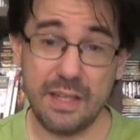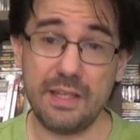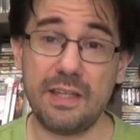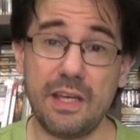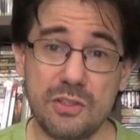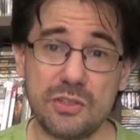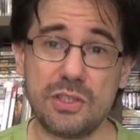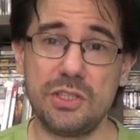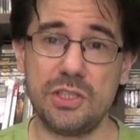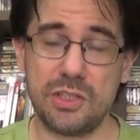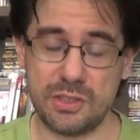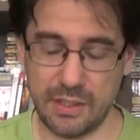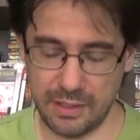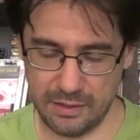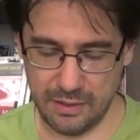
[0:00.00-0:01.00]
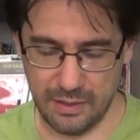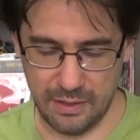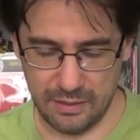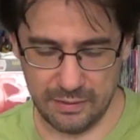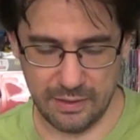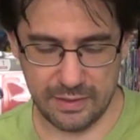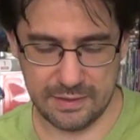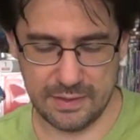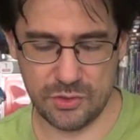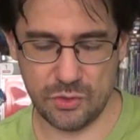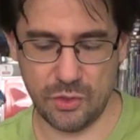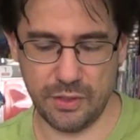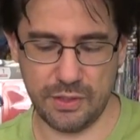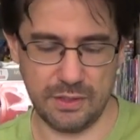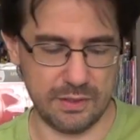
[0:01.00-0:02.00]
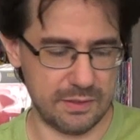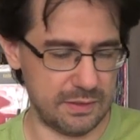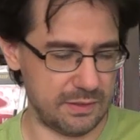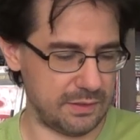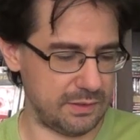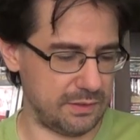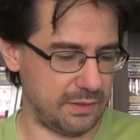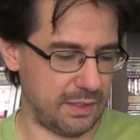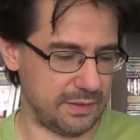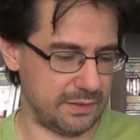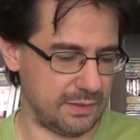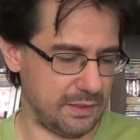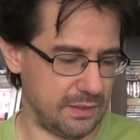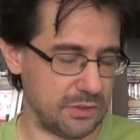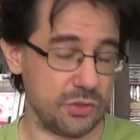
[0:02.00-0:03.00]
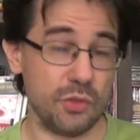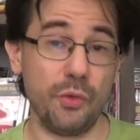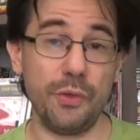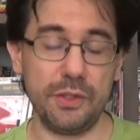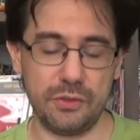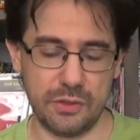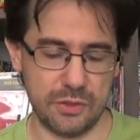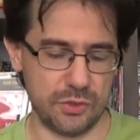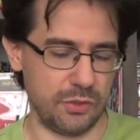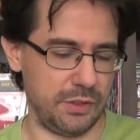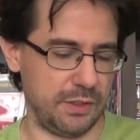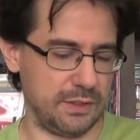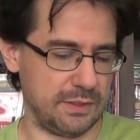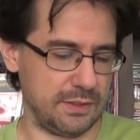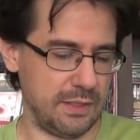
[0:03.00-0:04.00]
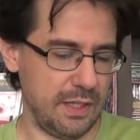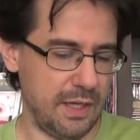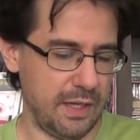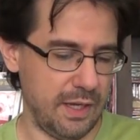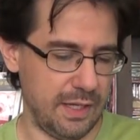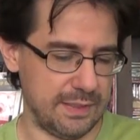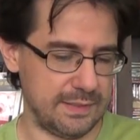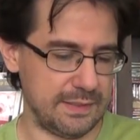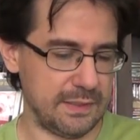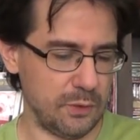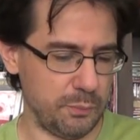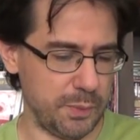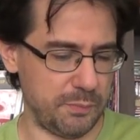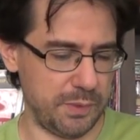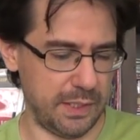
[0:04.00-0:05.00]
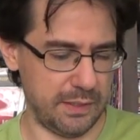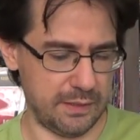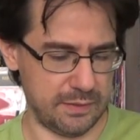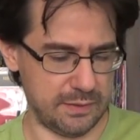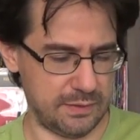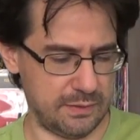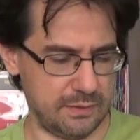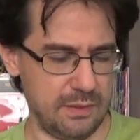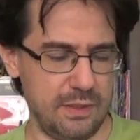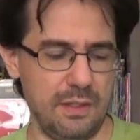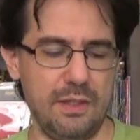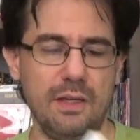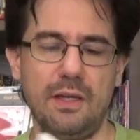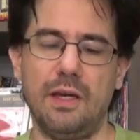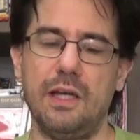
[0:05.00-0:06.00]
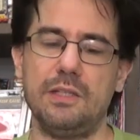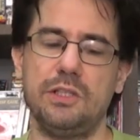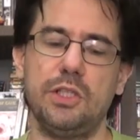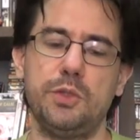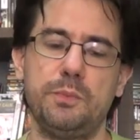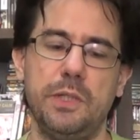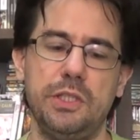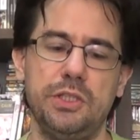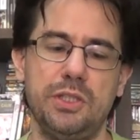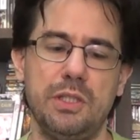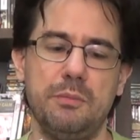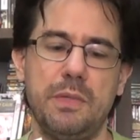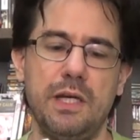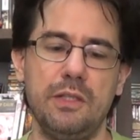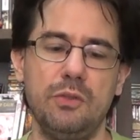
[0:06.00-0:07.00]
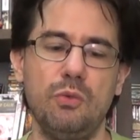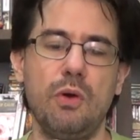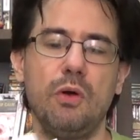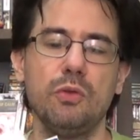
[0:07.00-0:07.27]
E é isso que a gente tem nesses dois, nessas oito edições. As cinco primeiras a gente pode chamar do